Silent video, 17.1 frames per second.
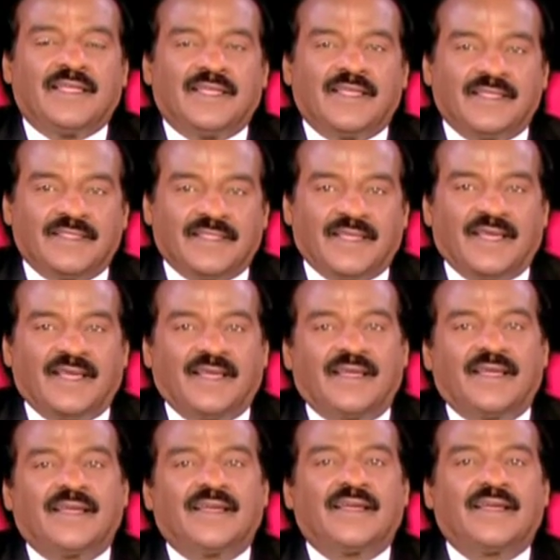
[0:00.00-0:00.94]
இந்த
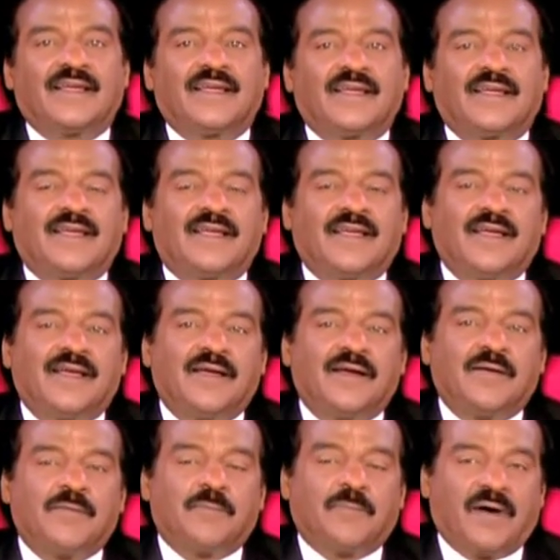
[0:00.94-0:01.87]

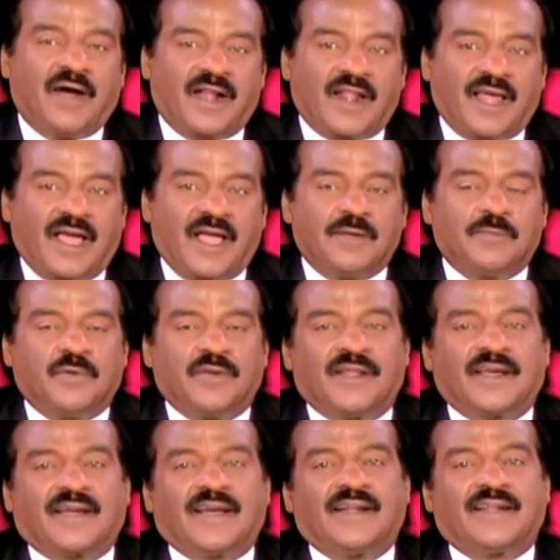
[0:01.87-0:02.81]
பாழாய் போன